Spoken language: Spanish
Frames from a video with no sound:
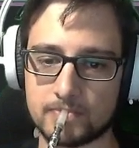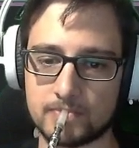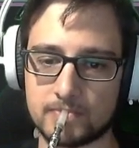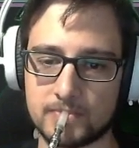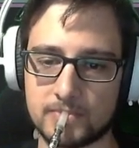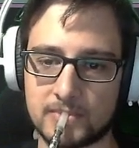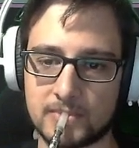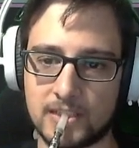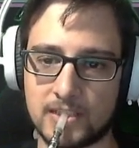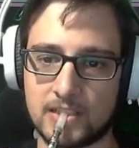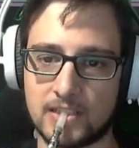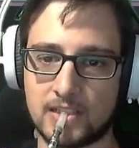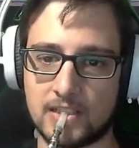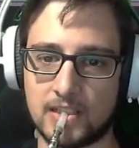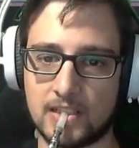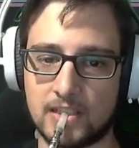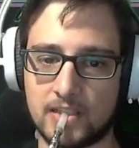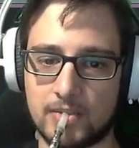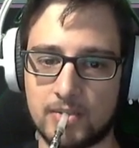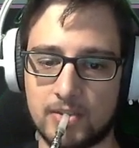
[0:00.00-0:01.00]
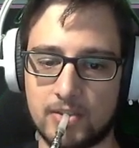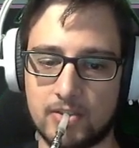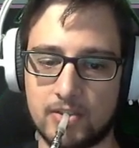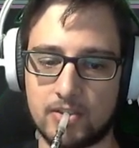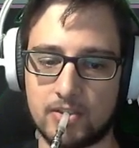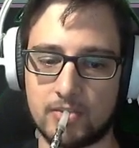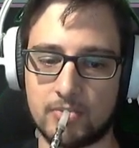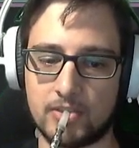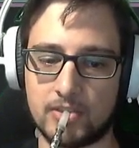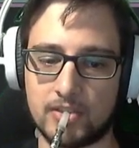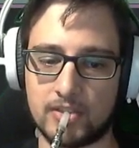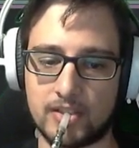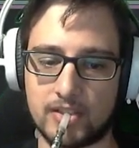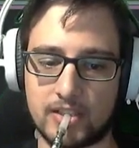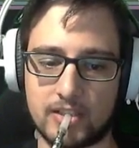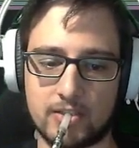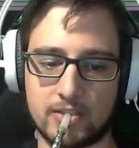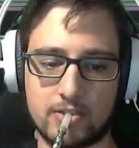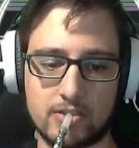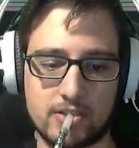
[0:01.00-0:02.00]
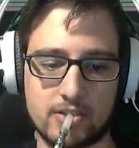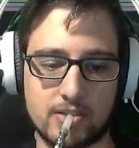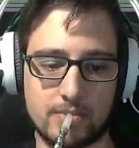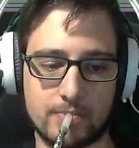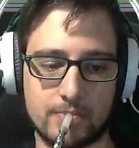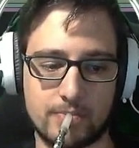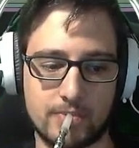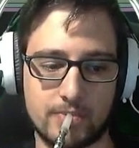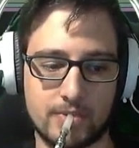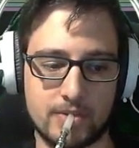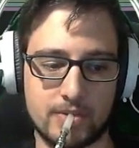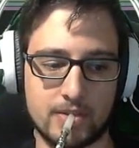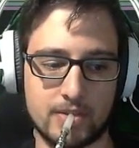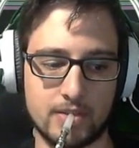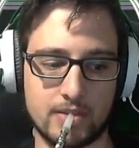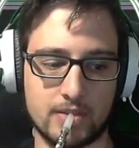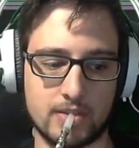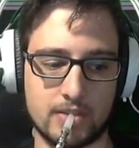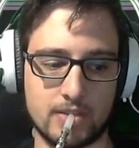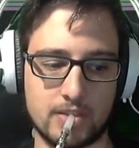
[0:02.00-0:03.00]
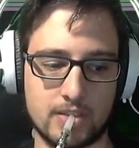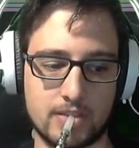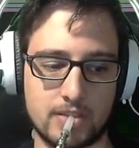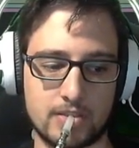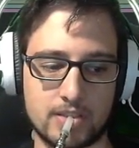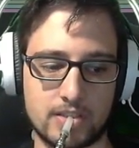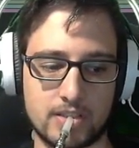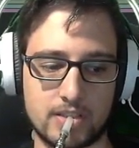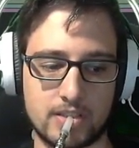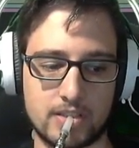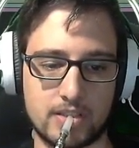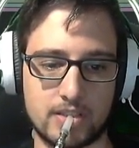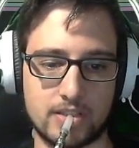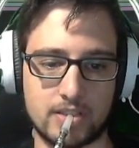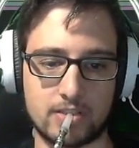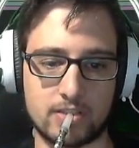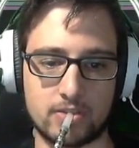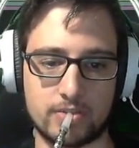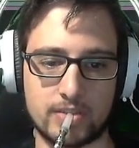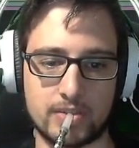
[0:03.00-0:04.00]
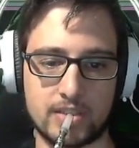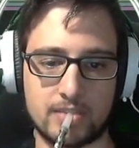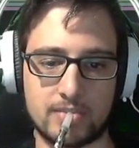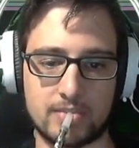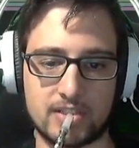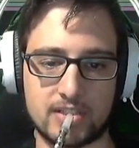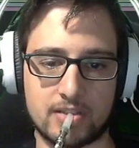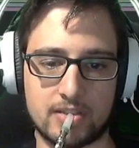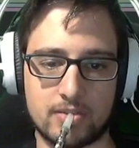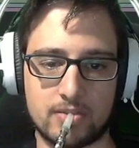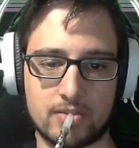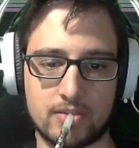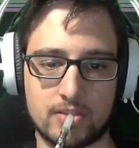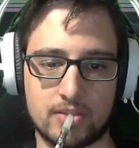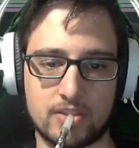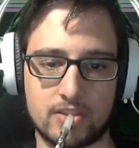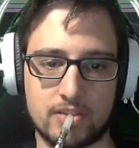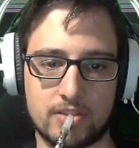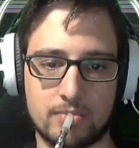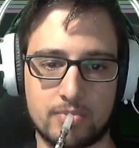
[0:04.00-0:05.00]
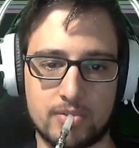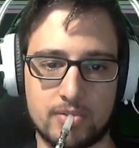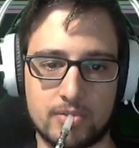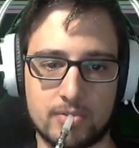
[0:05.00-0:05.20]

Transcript: Así que de momento no puedo hacer gran cosa. Vamos a seguir que esto vaya pasando el tiempo.